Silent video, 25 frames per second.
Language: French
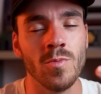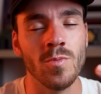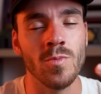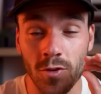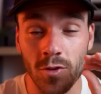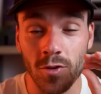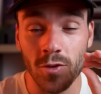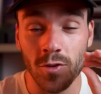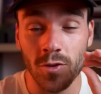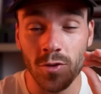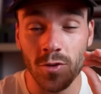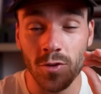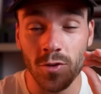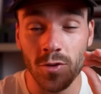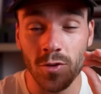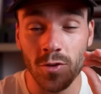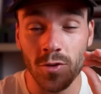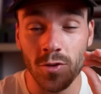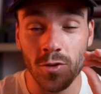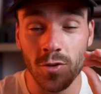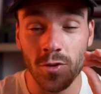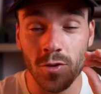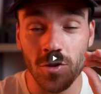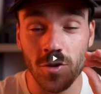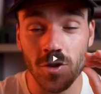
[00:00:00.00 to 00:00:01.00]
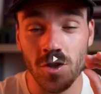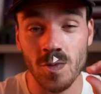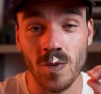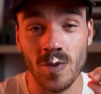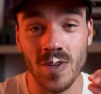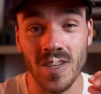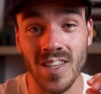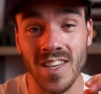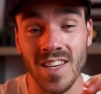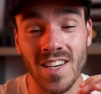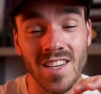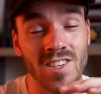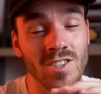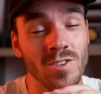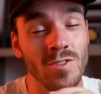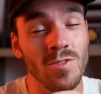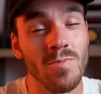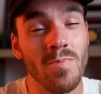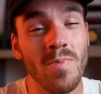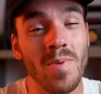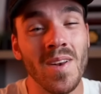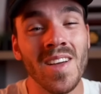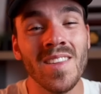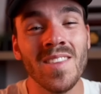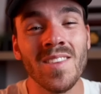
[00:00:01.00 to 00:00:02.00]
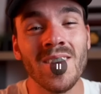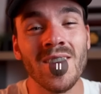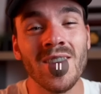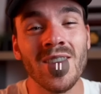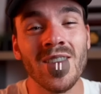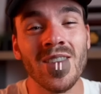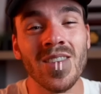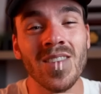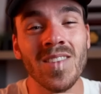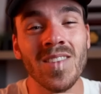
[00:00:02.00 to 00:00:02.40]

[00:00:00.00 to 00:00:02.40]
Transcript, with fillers: quoi Franchement, les gars, j'ai eu plein de